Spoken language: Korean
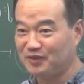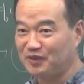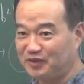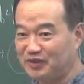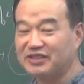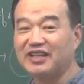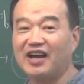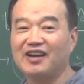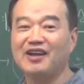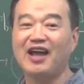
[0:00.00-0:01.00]
어,
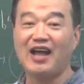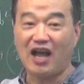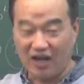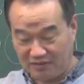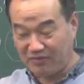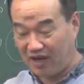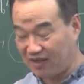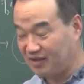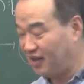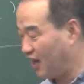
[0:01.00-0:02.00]
그냥
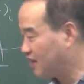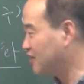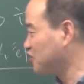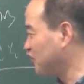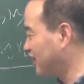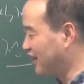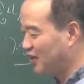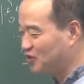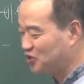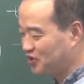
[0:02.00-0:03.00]
할, 거주의 이렇게
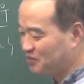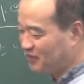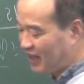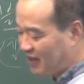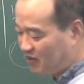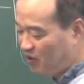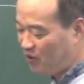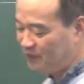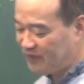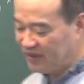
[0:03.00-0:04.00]
외워두시면
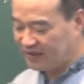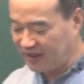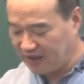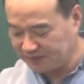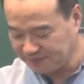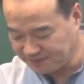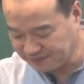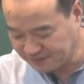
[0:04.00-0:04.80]
되겠고 그 다음